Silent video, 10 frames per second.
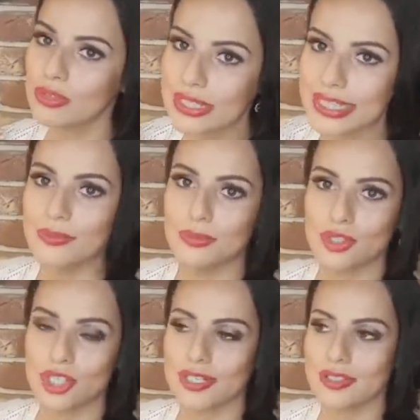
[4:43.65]
нет
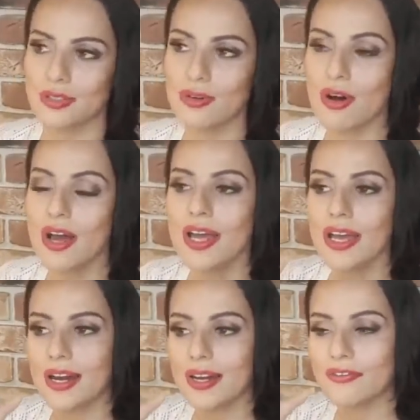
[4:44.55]
бюджета, то
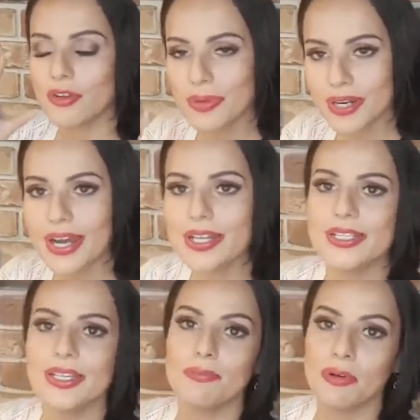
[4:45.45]
э,
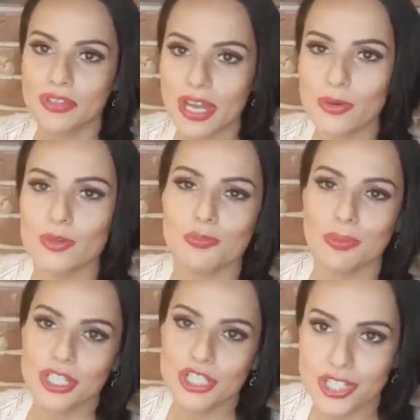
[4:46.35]
выбирайте, повторюсь,
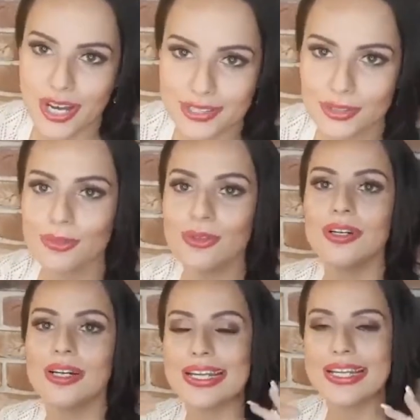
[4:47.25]
площадку,